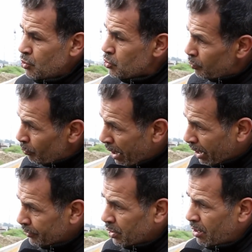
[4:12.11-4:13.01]
شوفوا
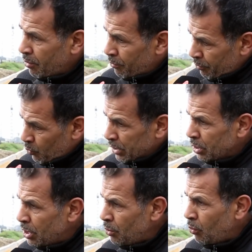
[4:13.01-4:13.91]
حق
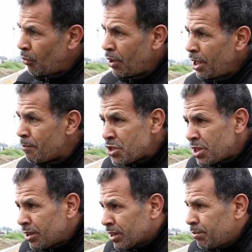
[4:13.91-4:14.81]
المواطن احنا
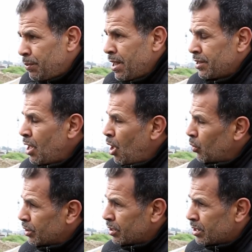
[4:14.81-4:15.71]
ماشي ضد بلادنا
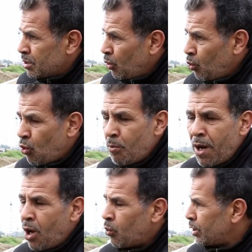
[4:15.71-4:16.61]
ولا ضد
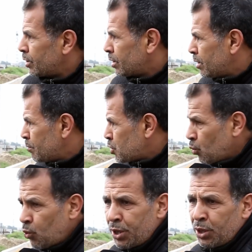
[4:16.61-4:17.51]
الحكومه ولا ضد
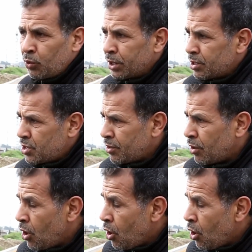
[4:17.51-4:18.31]
المسؤولين ولا ضد شعب